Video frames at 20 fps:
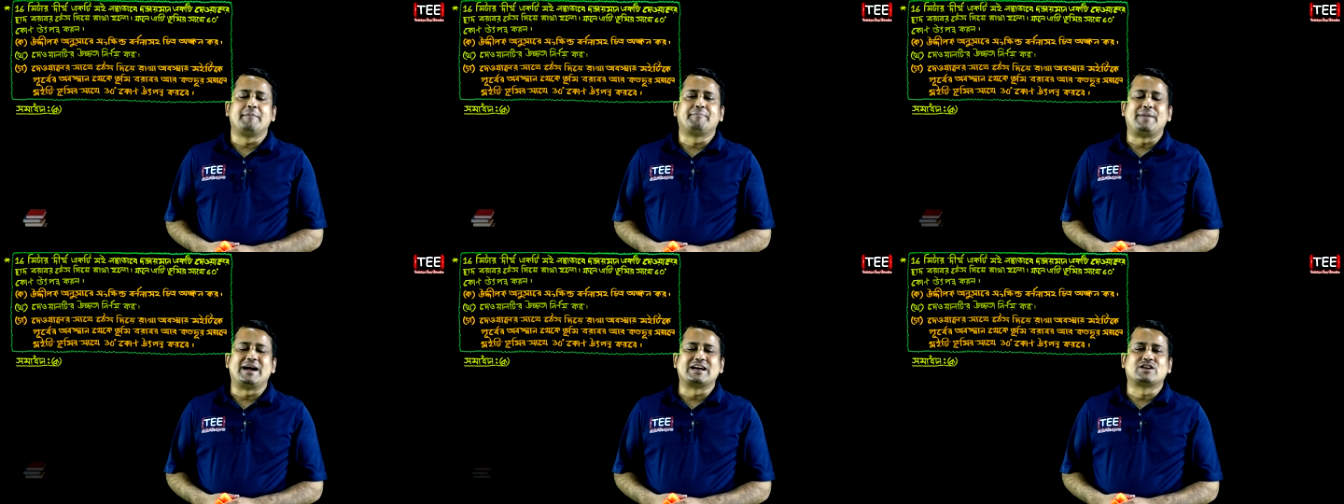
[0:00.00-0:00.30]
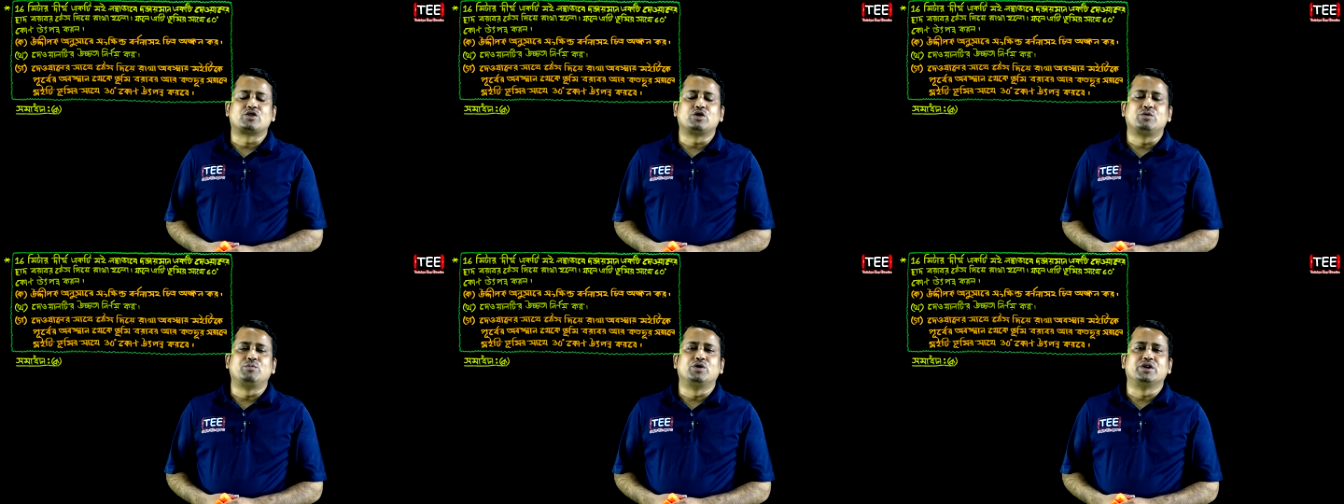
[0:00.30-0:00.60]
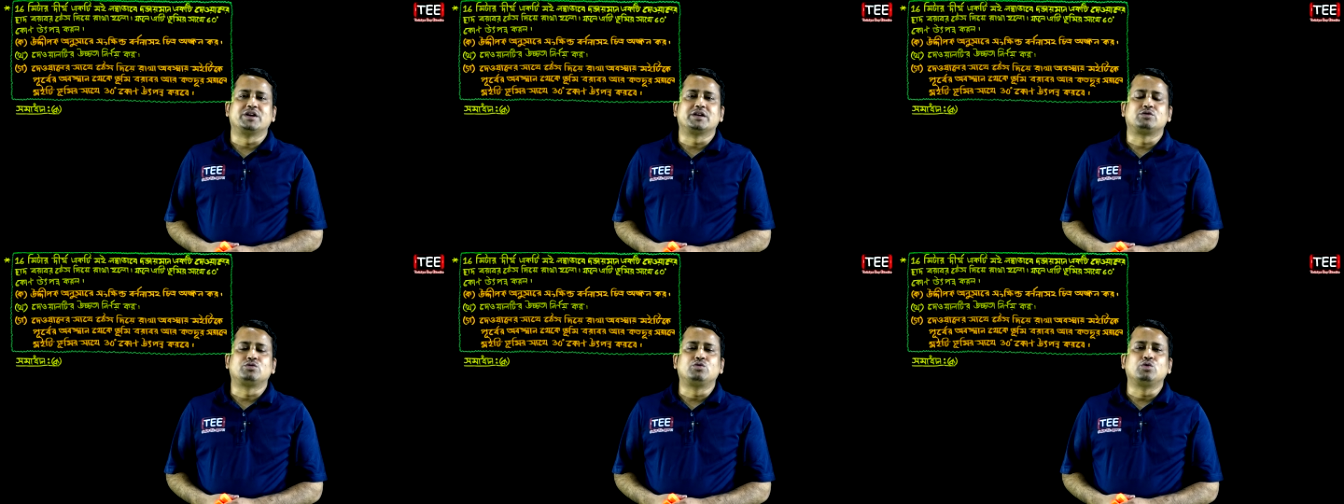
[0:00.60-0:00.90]
পাঠ্য
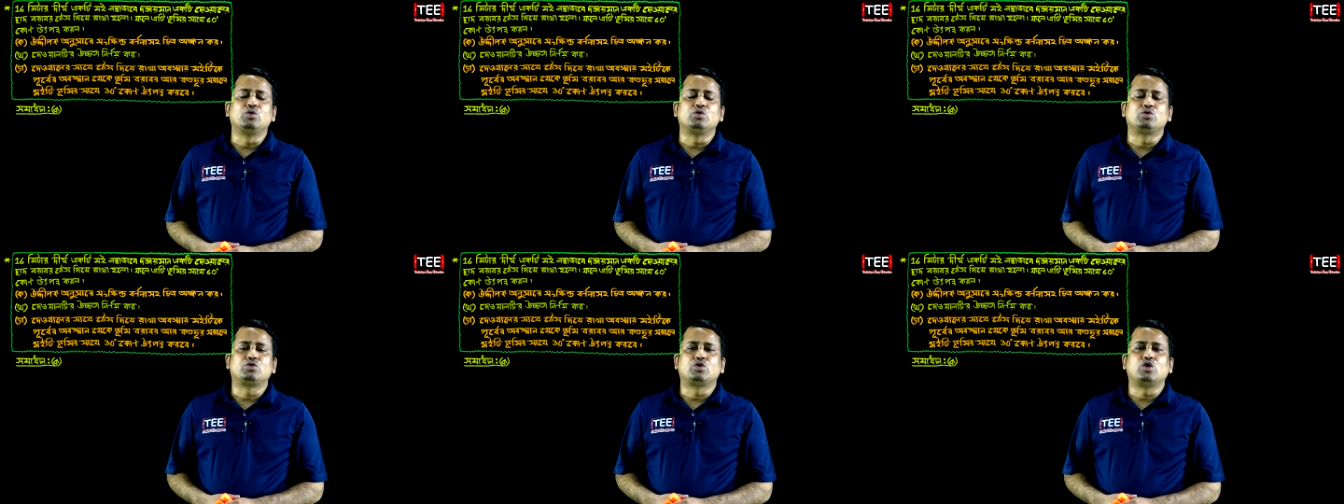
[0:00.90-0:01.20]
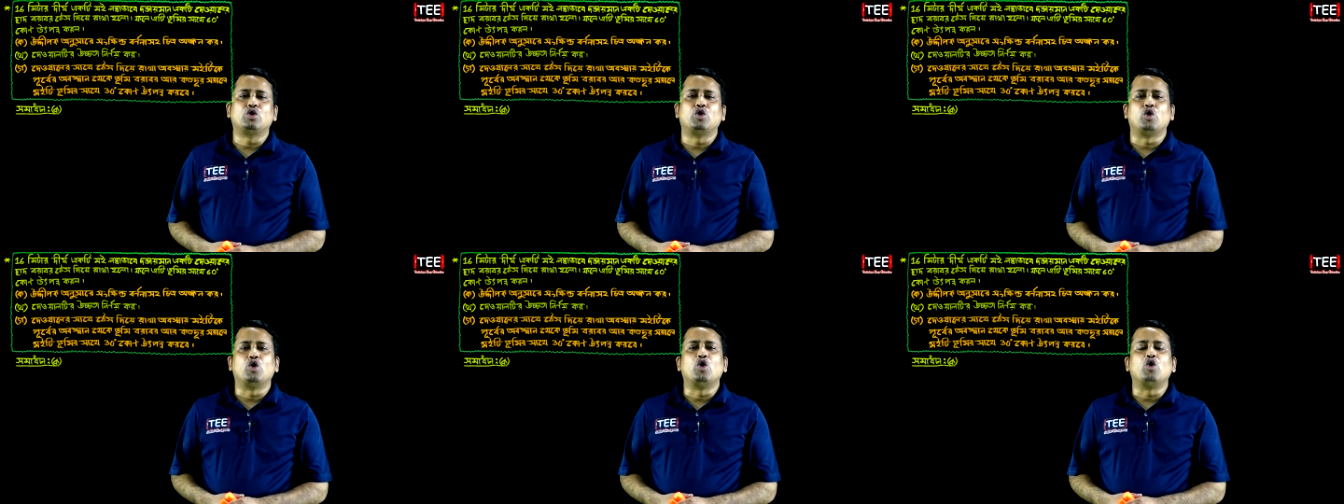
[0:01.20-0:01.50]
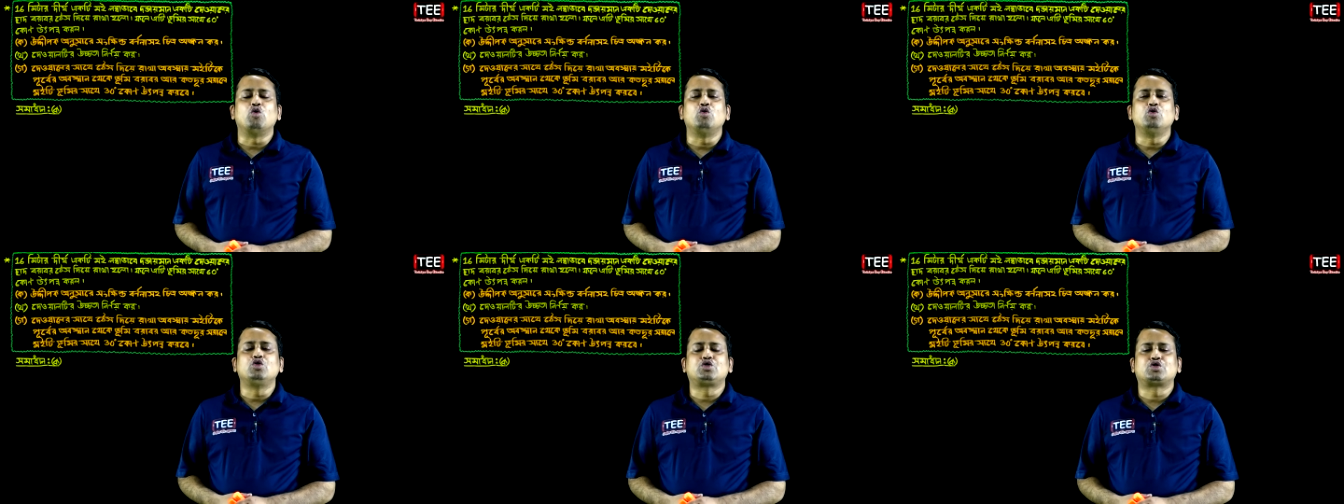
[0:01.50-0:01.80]
বইয়ের দূরত্ব ও
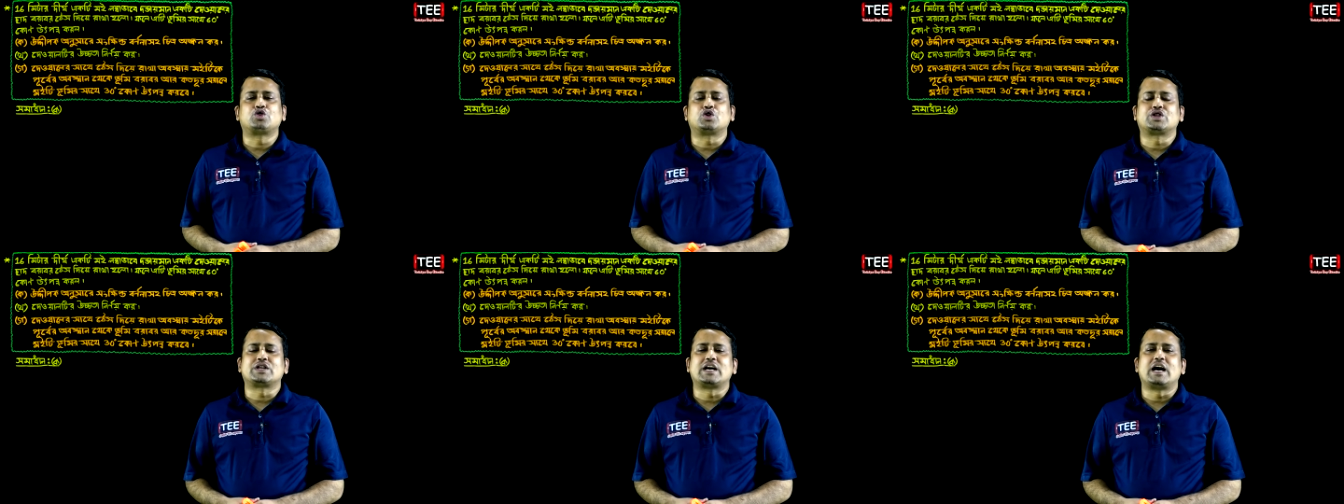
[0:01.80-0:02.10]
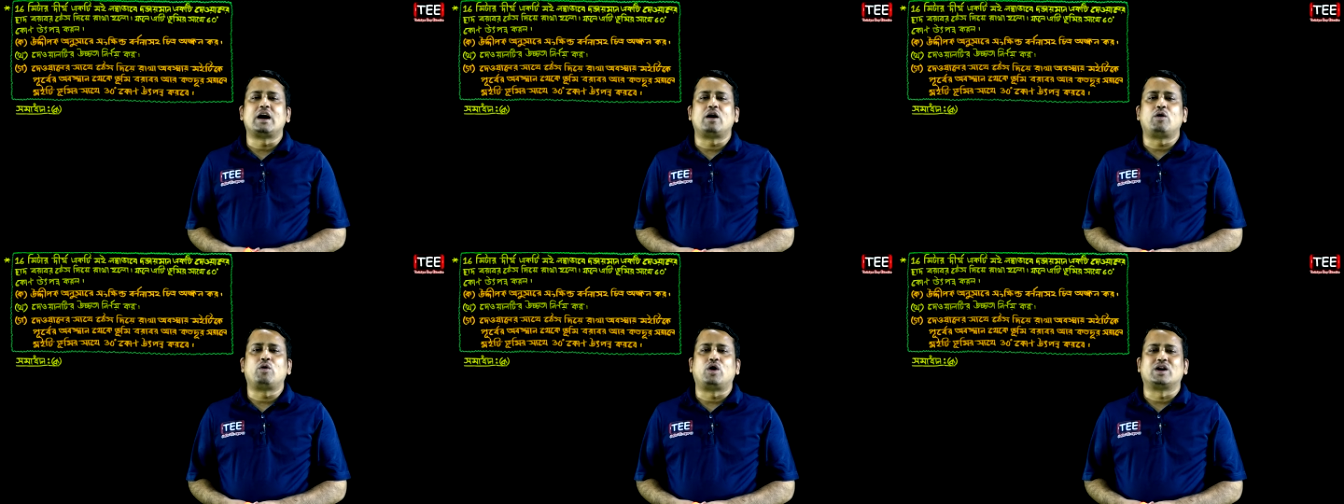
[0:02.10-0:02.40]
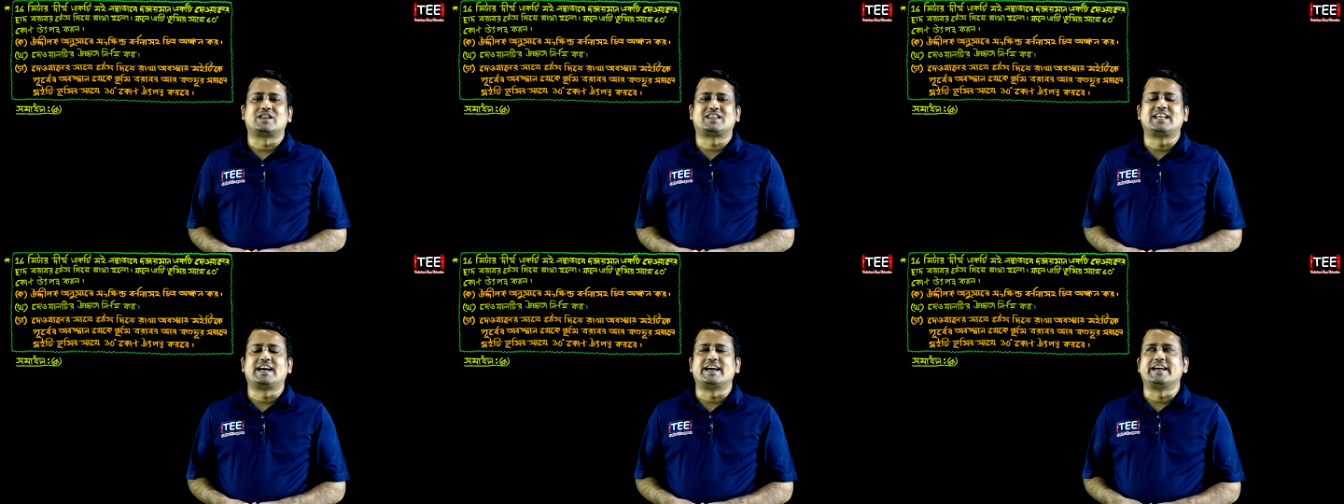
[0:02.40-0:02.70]
উচ্চতা
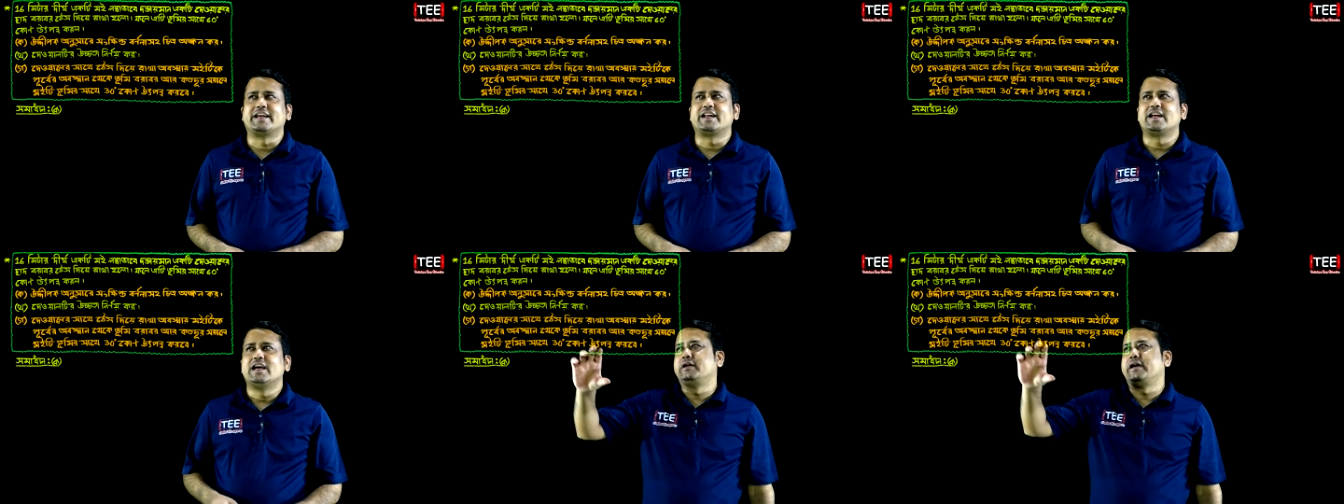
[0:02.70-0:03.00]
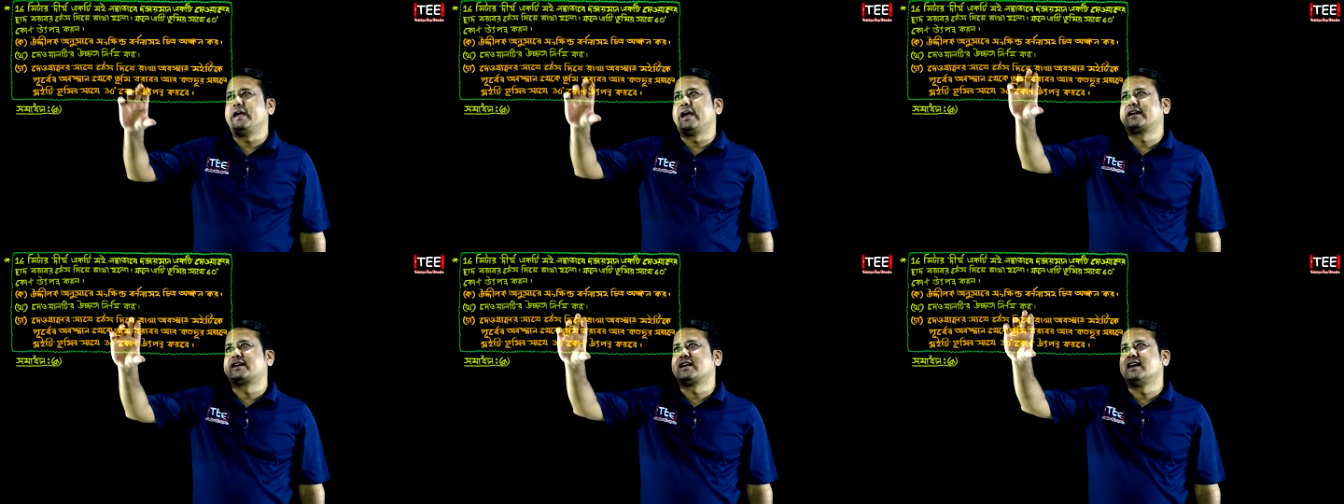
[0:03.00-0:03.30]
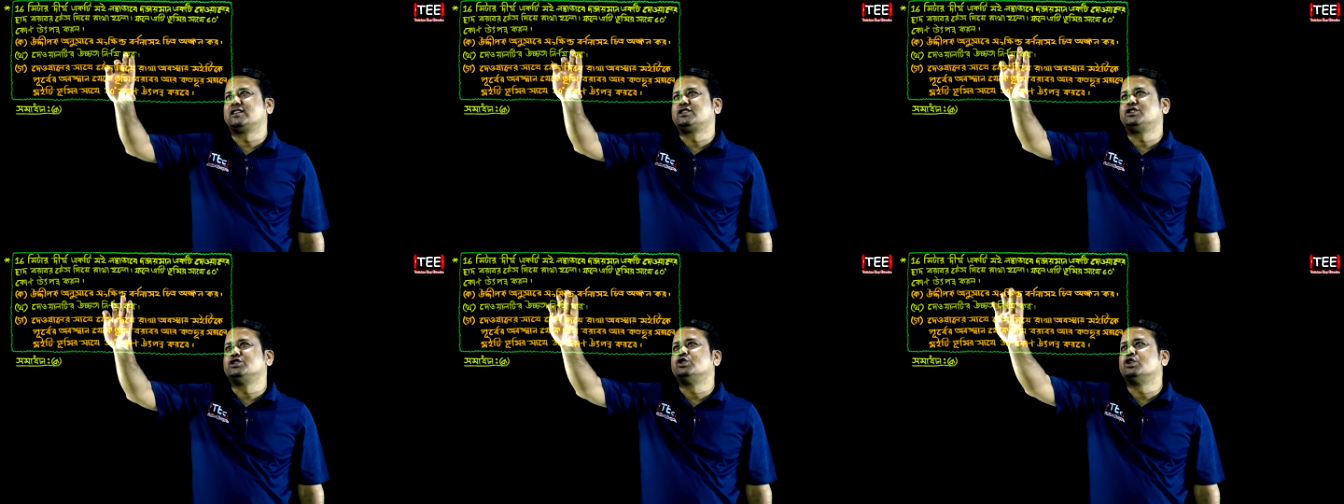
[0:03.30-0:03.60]
অধ্যায়ের একটা
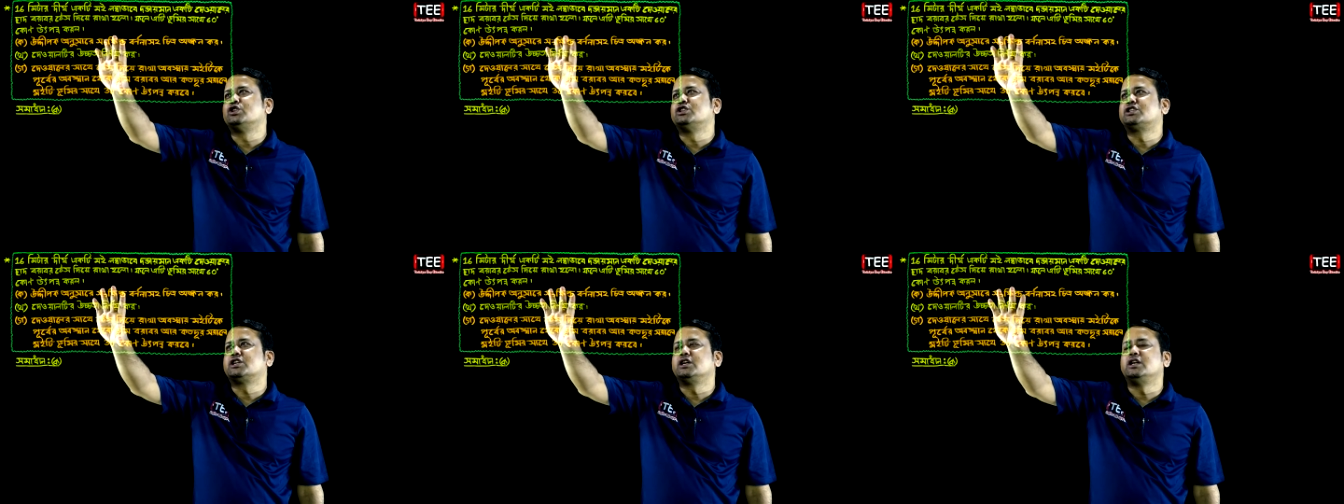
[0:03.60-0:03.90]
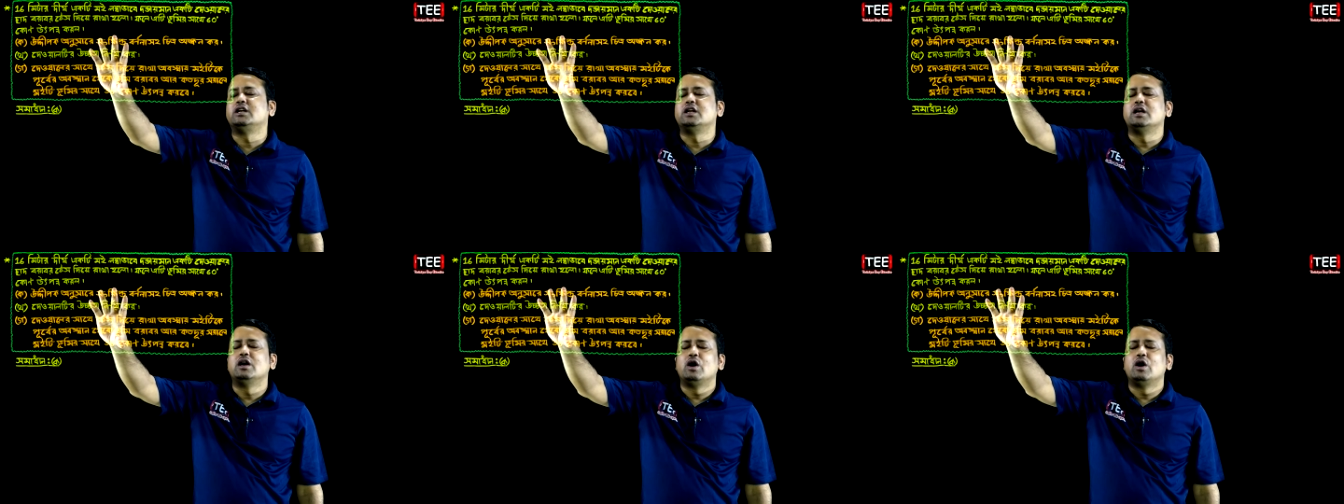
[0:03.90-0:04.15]
সৃজনশীল